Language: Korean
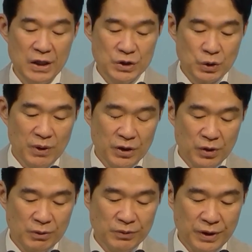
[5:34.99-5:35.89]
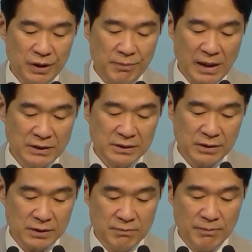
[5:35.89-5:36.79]
저와 여러분이
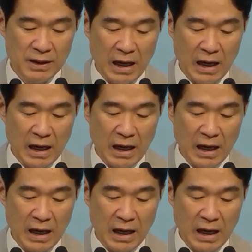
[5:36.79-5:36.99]
말씀, 금방